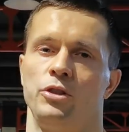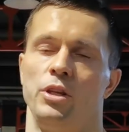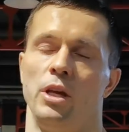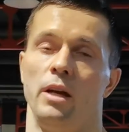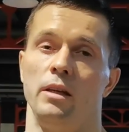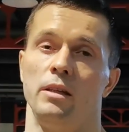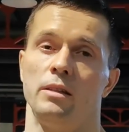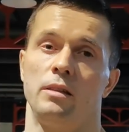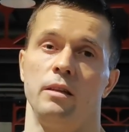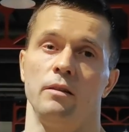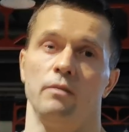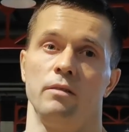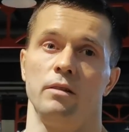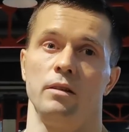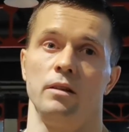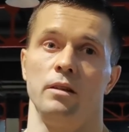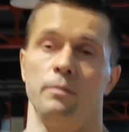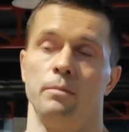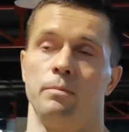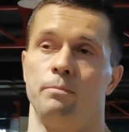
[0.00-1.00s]
Друзья, если
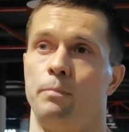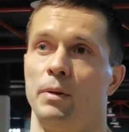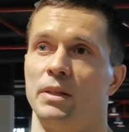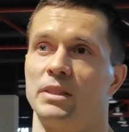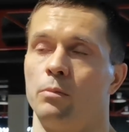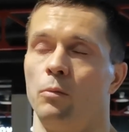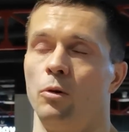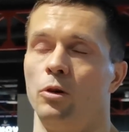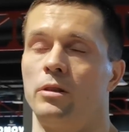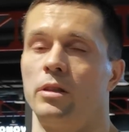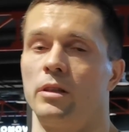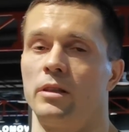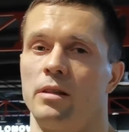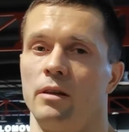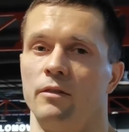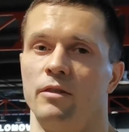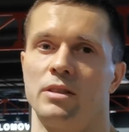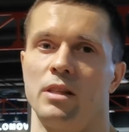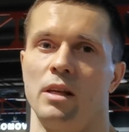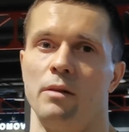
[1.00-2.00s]
вы посмотрите,
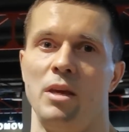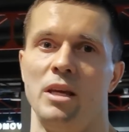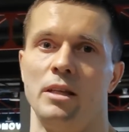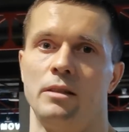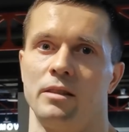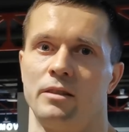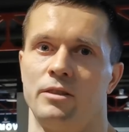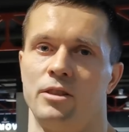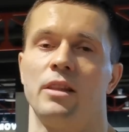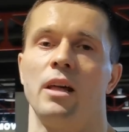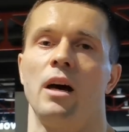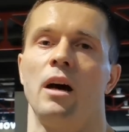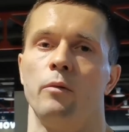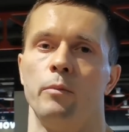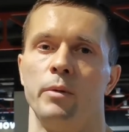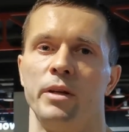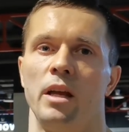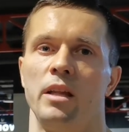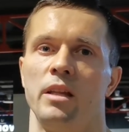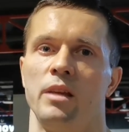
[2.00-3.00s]
вы заметите, да, у
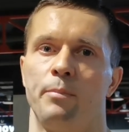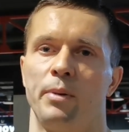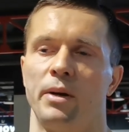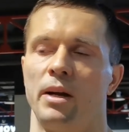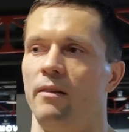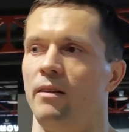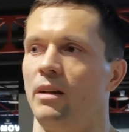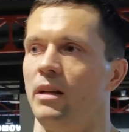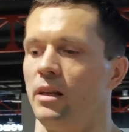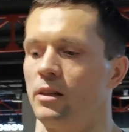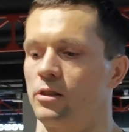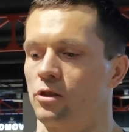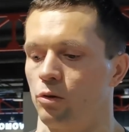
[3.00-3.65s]
меня неправильная